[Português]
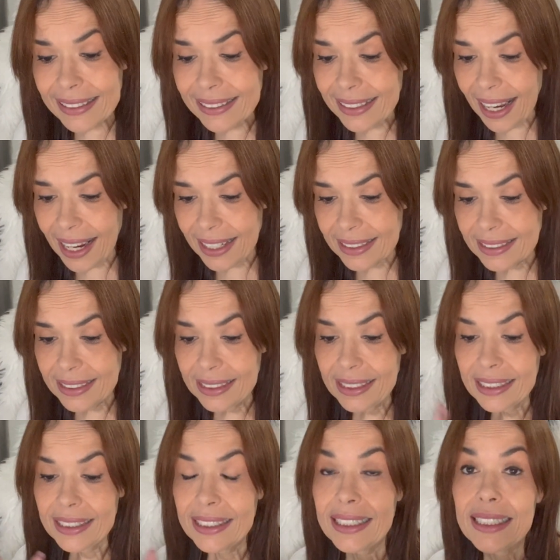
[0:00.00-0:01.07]
tarde
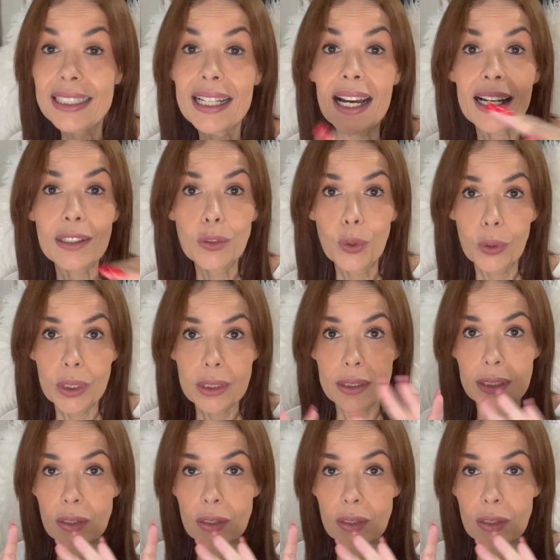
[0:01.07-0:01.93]
e à noite,